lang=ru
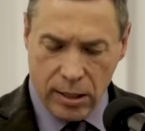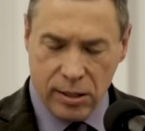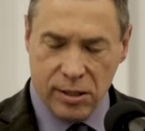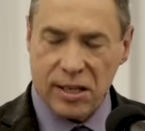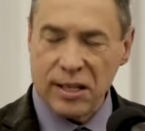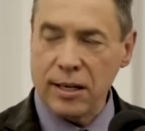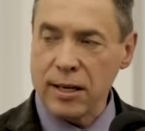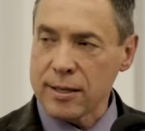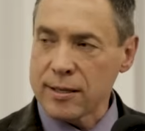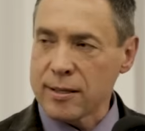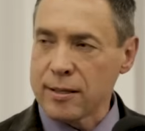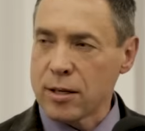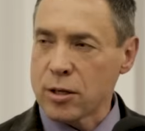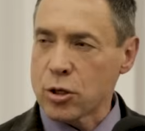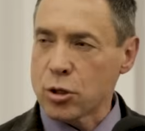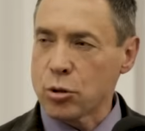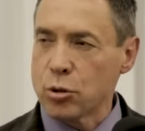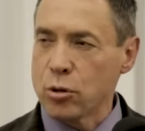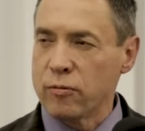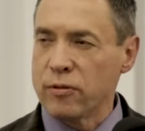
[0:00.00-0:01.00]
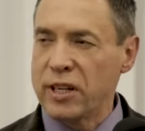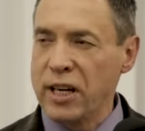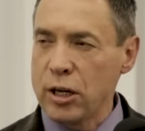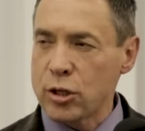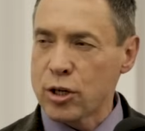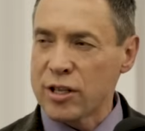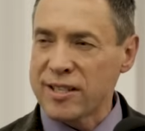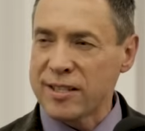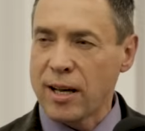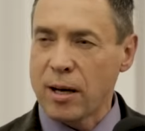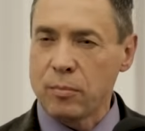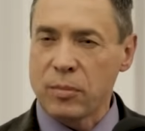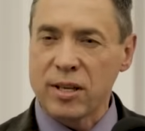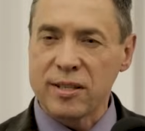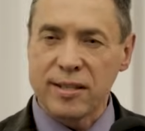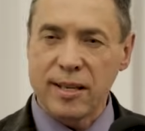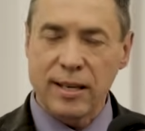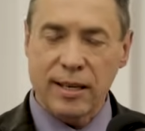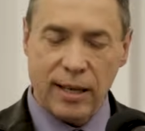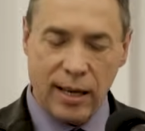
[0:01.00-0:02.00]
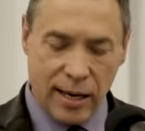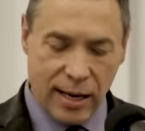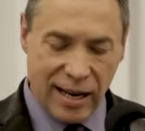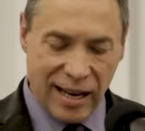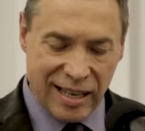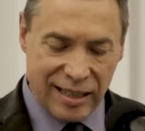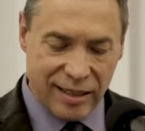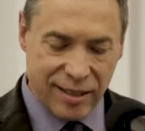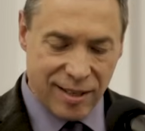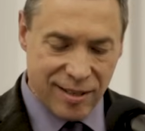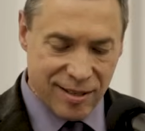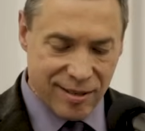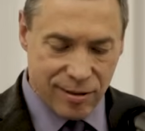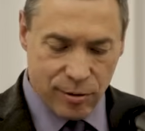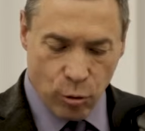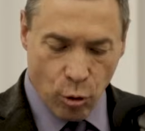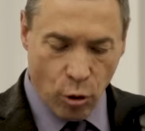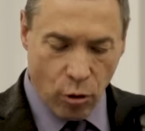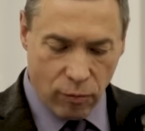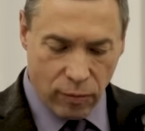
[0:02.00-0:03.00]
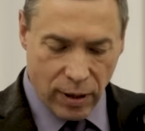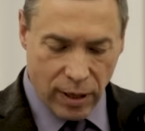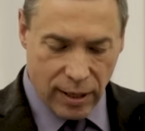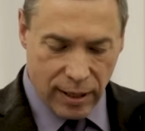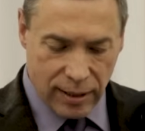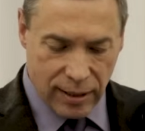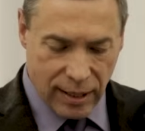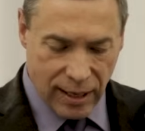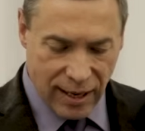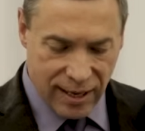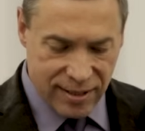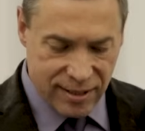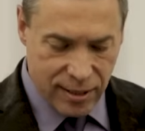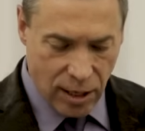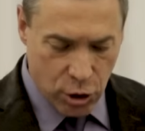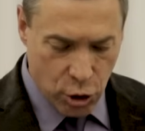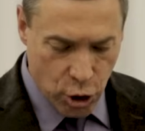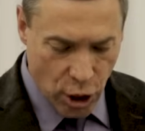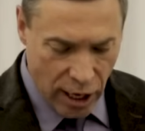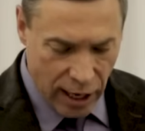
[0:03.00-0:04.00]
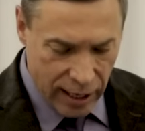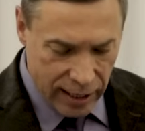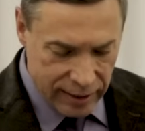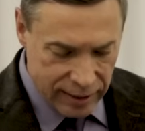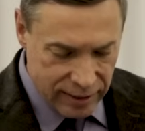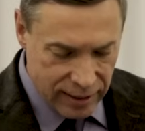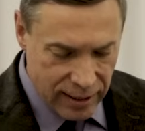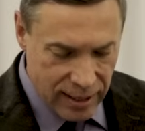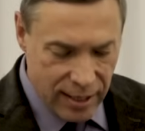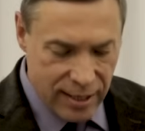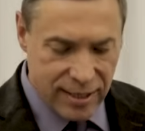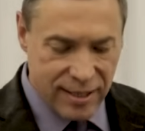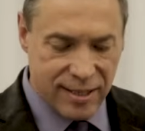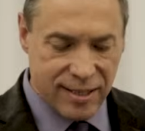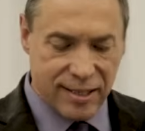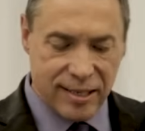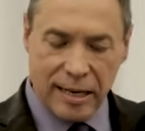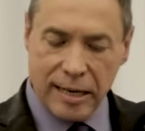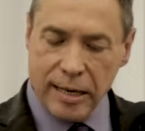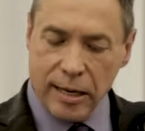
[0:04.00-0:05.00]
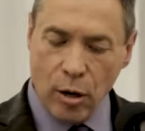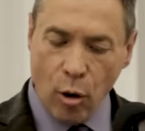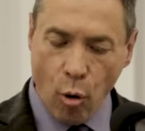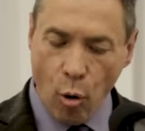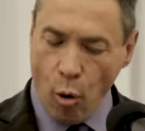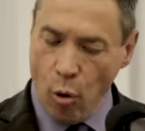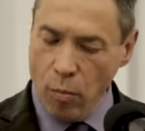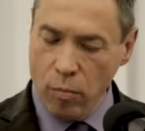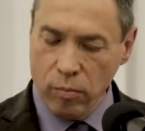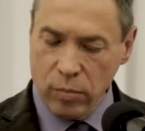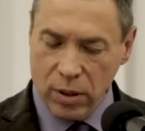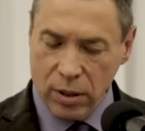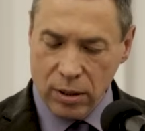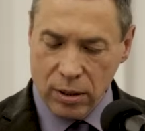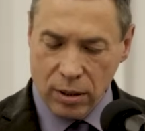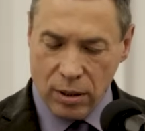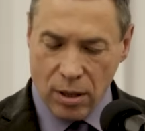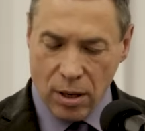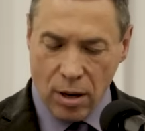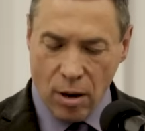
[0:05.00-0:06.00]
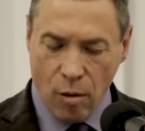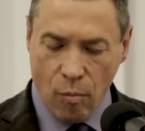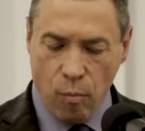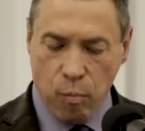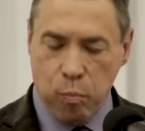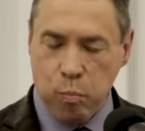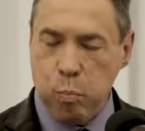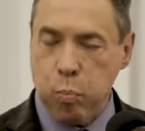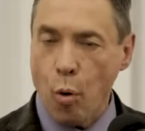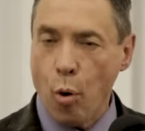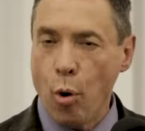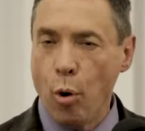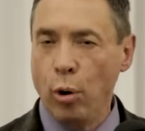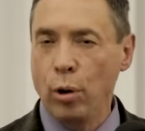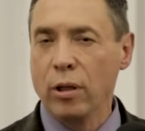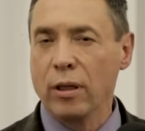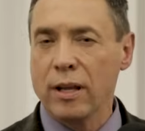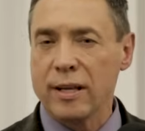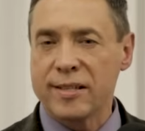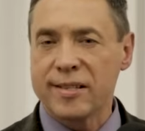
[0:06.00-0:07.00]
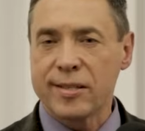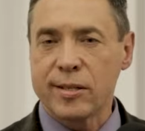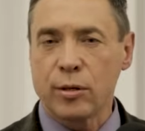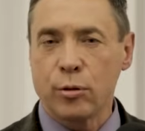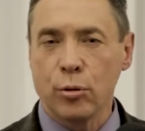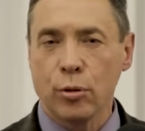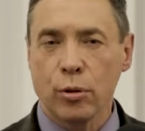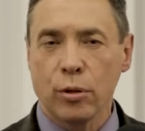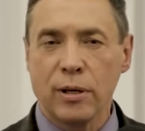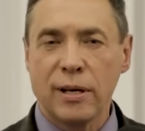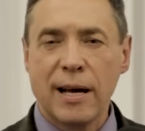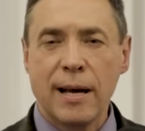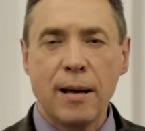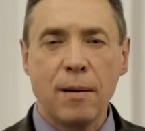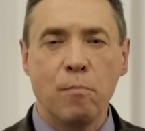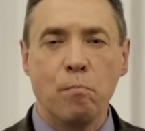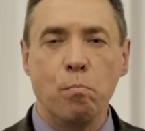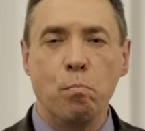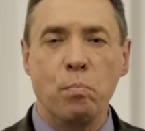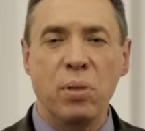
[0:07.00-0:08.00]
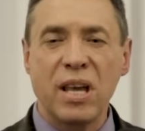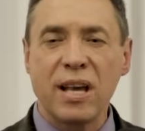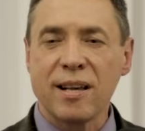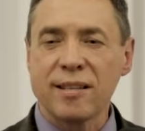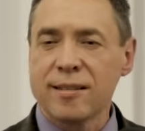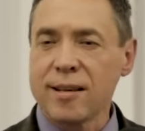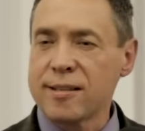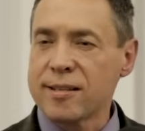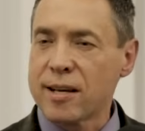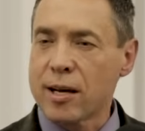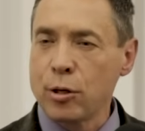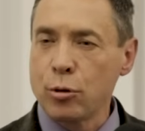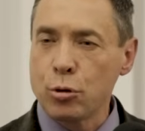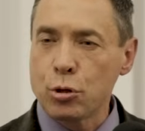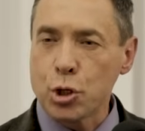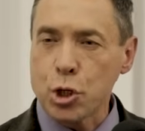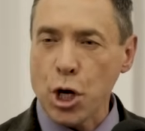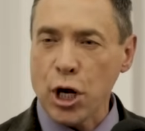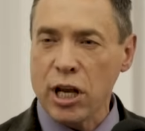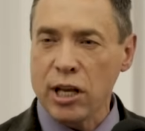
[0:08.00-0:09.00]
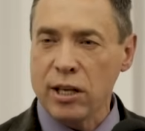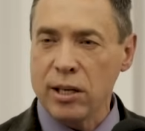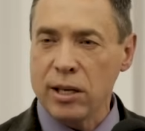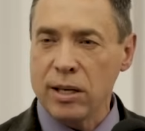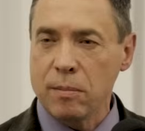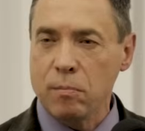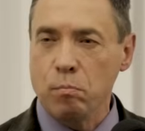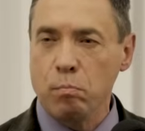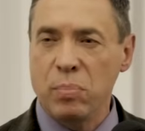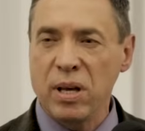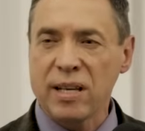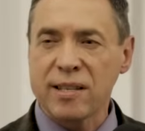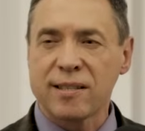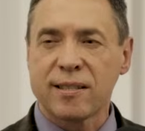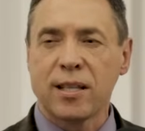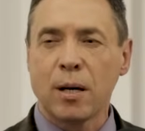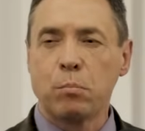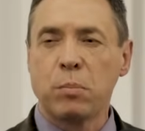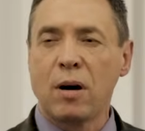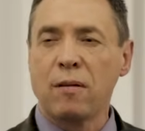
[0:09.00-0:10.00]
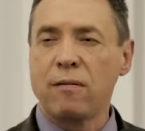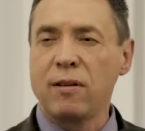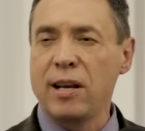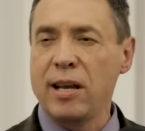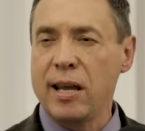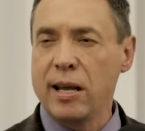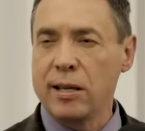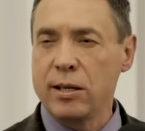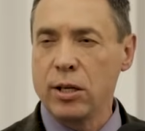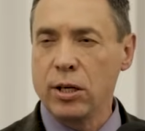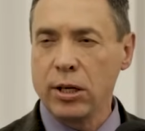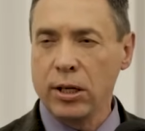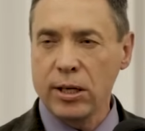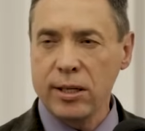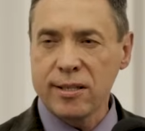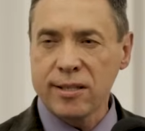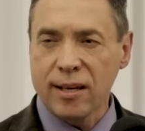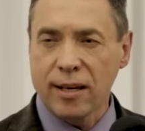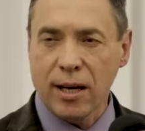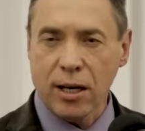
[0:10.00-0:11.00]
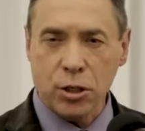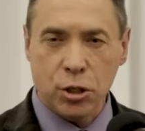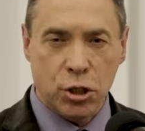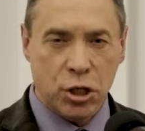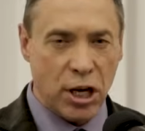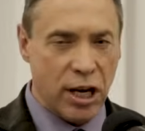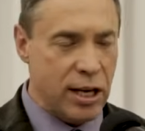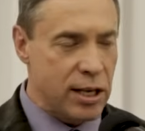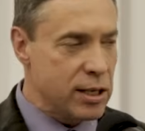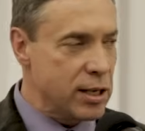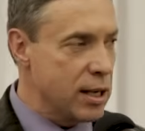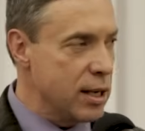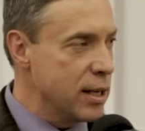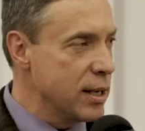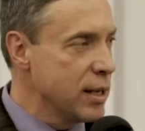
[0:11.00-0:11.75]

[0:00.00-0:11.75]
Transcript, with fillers: Интересно, что в греческом языке это слово означает целиком, полностью – без исключений, без добавлений, искажений,